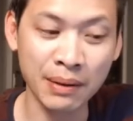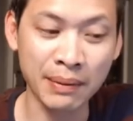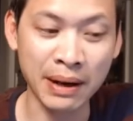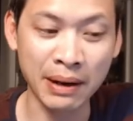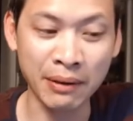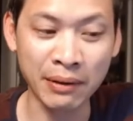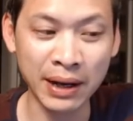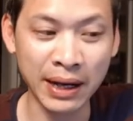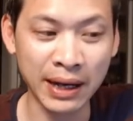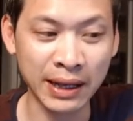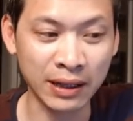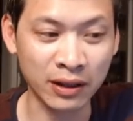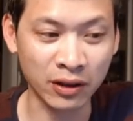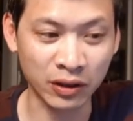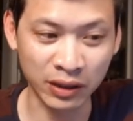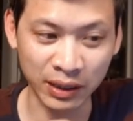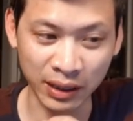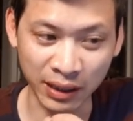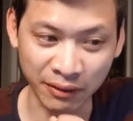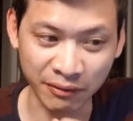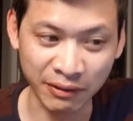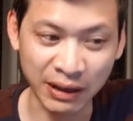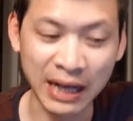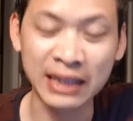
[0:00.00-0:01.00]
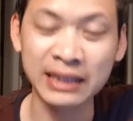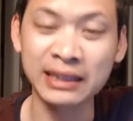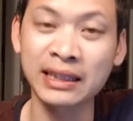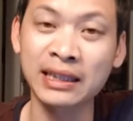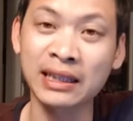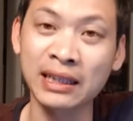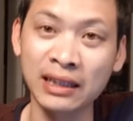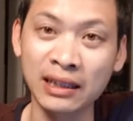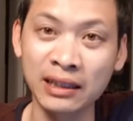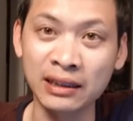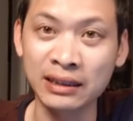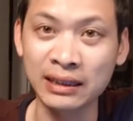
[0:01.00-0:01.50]
báo này có tiếng vang
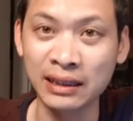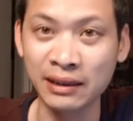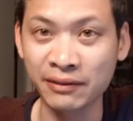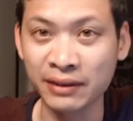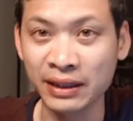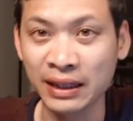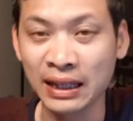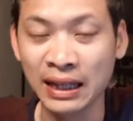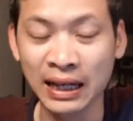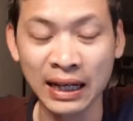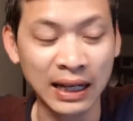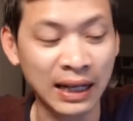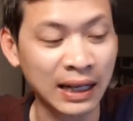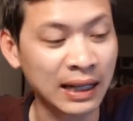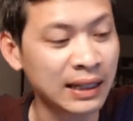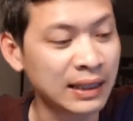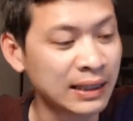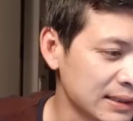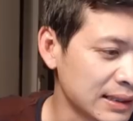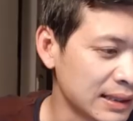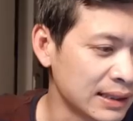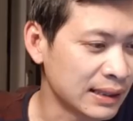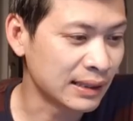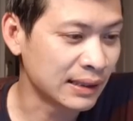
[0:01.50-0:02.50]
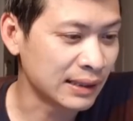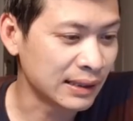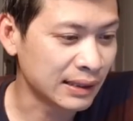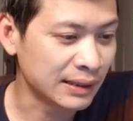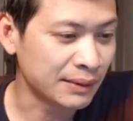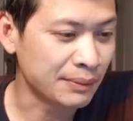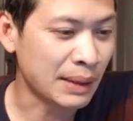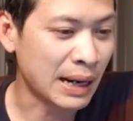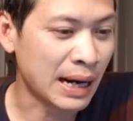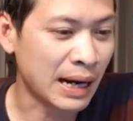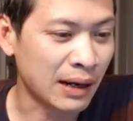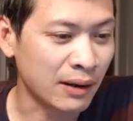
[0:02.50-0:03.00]
rất lớn tại vì là
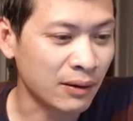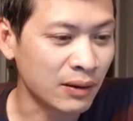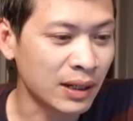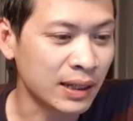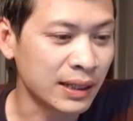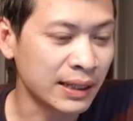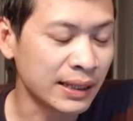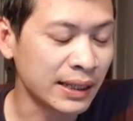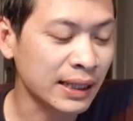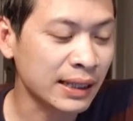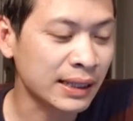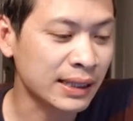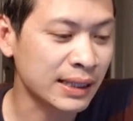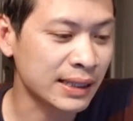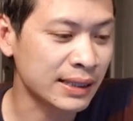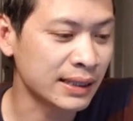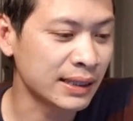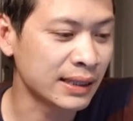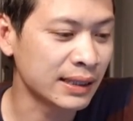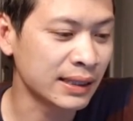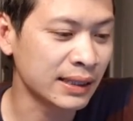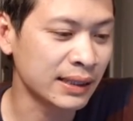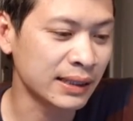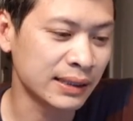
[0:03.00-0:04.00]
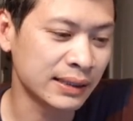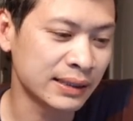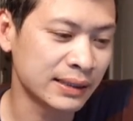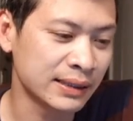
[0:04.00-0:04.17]
tờ báo lớn nhất thế giới